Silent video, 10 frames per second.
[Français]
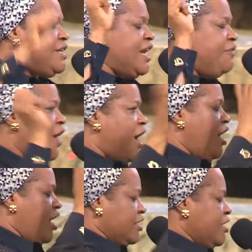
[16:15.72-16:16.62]
Soyez
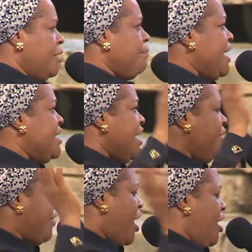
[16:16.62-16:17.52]
délivré. Soyez
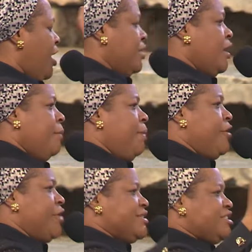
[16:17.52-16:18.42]
délivré.
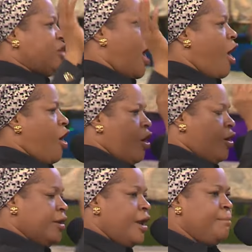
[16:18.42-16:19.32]
Soyez
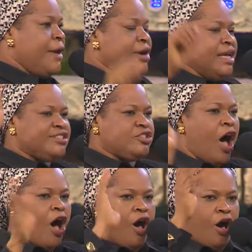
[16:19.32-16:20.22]
restauré. Soyez
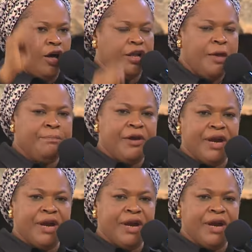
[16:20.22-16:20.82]
restauré.